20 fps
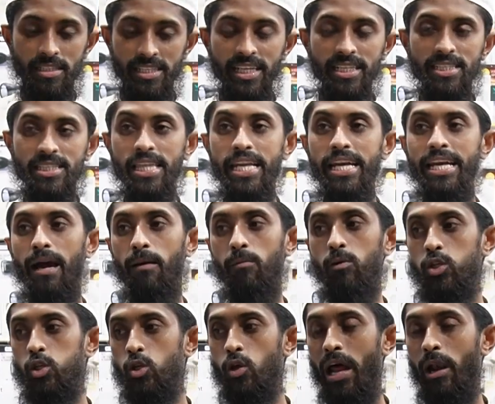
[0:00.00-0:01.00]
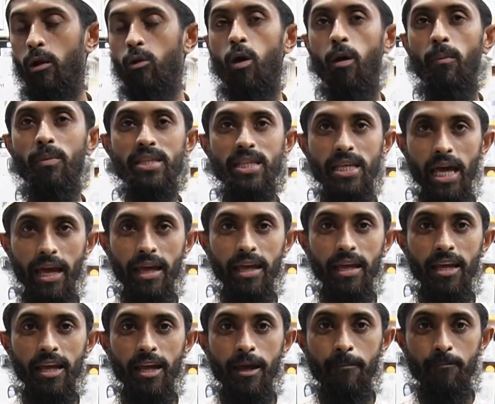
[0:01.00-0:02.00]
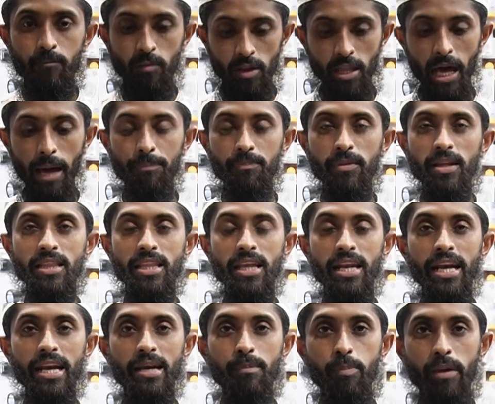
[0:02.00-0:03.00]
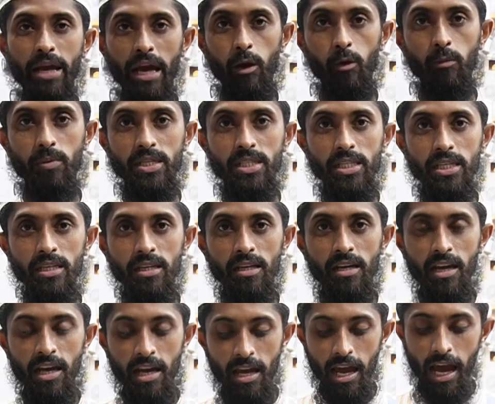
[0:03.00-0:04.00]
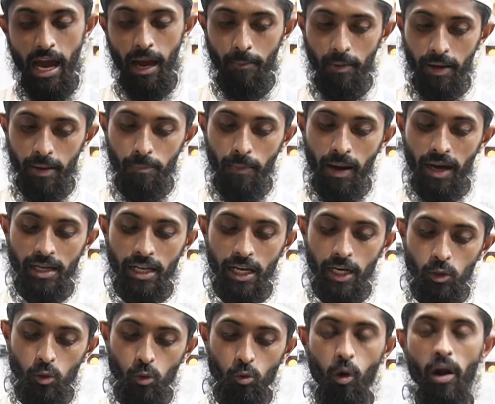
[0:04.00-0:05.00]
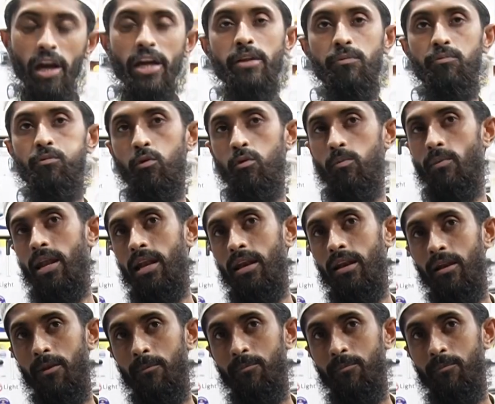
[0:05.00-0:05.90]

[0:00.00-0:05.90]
সিক্স থ্রি ডাবল জিরো আরো কমে দেয় কিন্তু আপনার তো রেট কেন বেশি আমার মালটা একটু কোয়ালিটি ফুল মাল